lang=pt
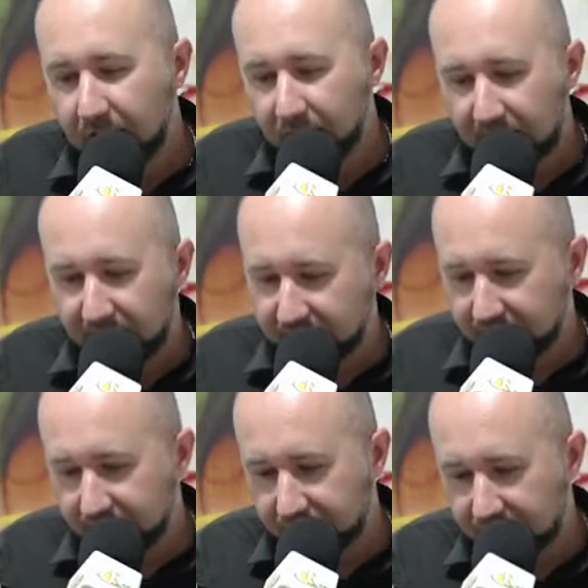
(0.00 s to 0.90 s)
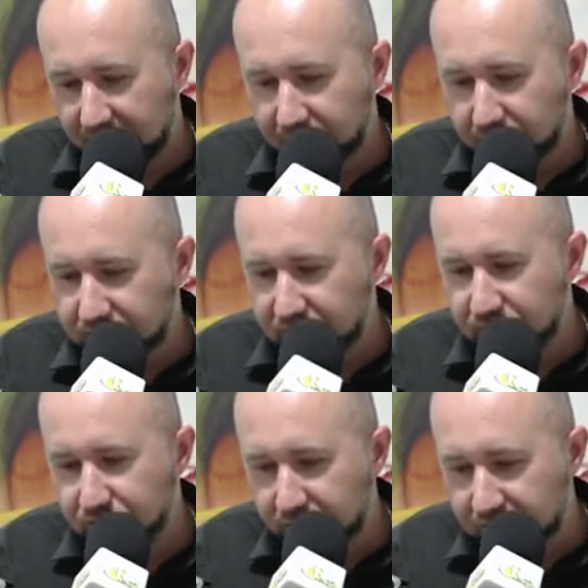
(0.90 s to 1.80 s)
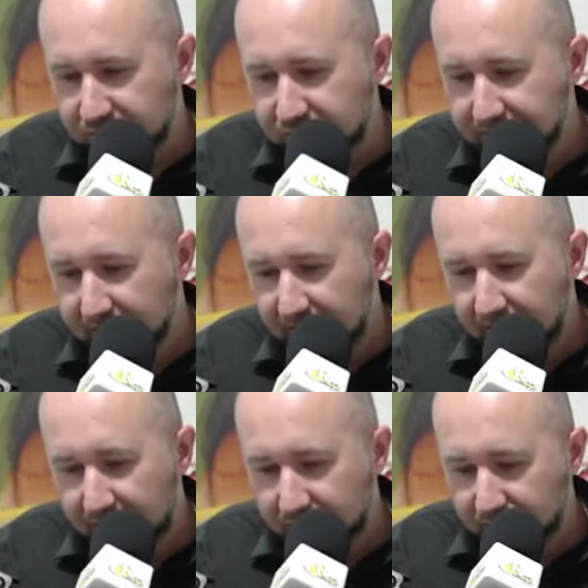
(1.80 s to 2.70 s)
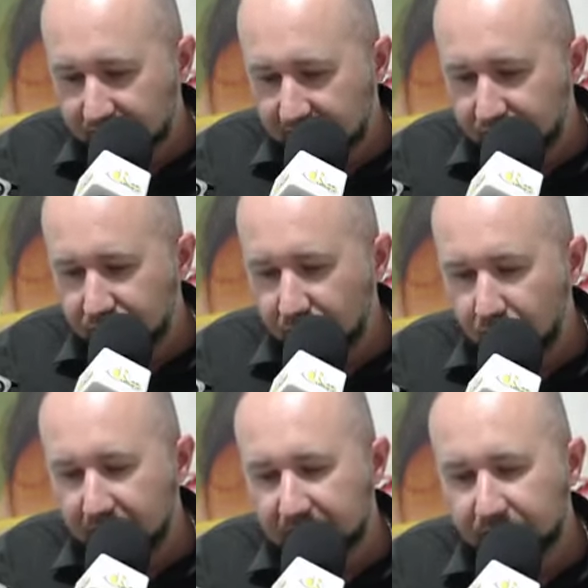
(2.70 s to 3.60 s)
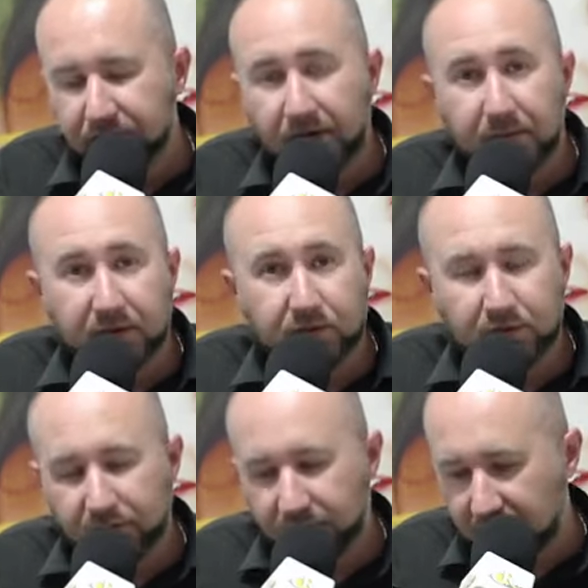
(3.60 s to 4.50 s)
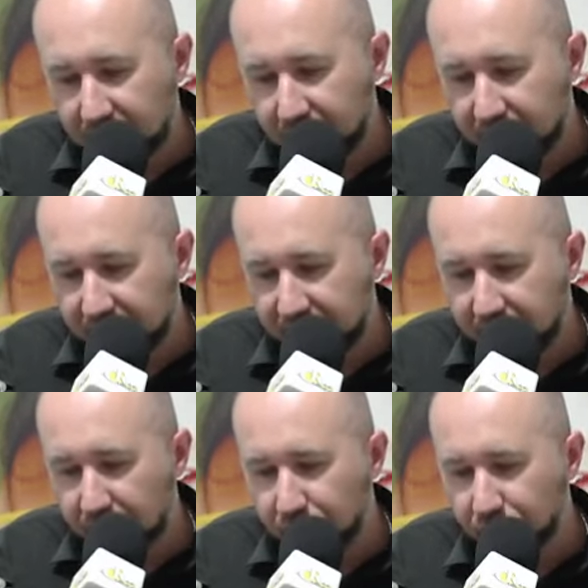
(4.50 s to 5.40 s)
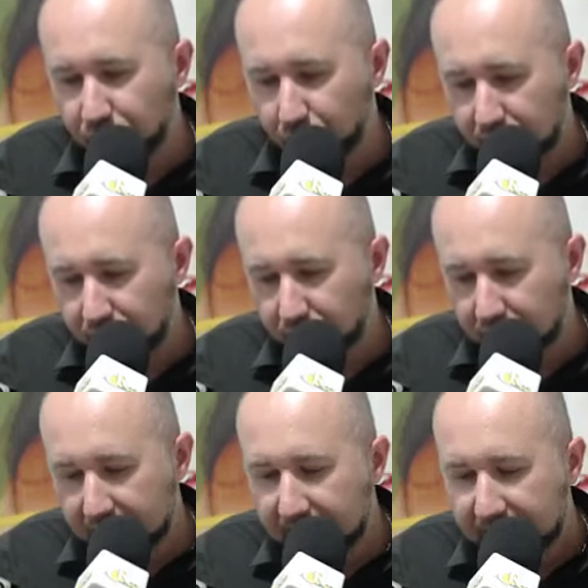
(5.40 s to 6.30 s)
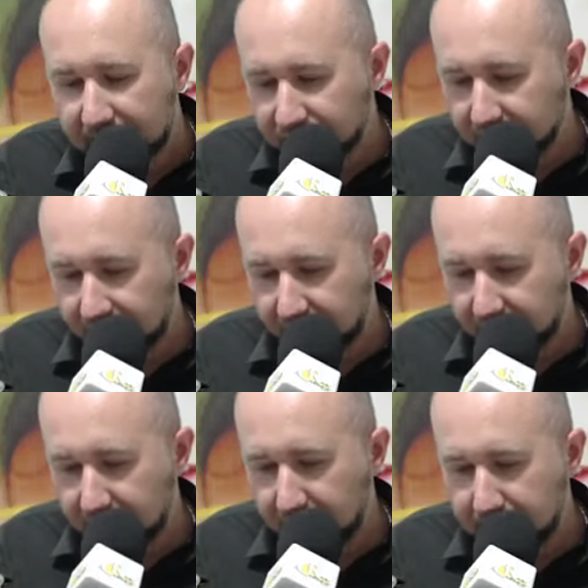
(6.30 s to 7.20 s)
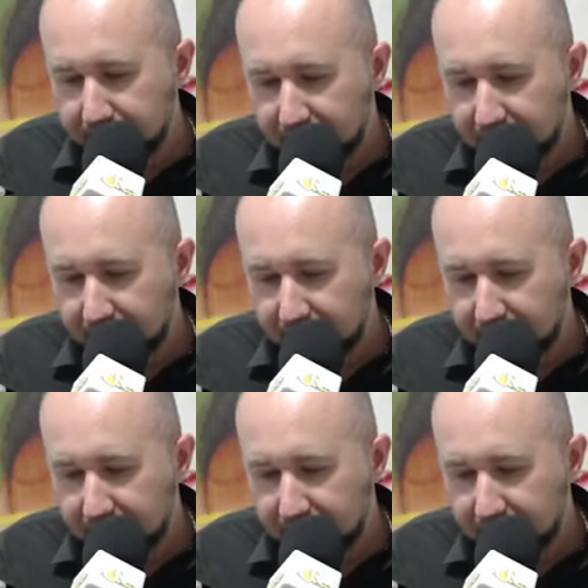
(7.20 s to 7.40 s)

A palavra que vos trago no dia de hoje é do texto de Romanos, capítulo 5, versículos 8, que diz assim: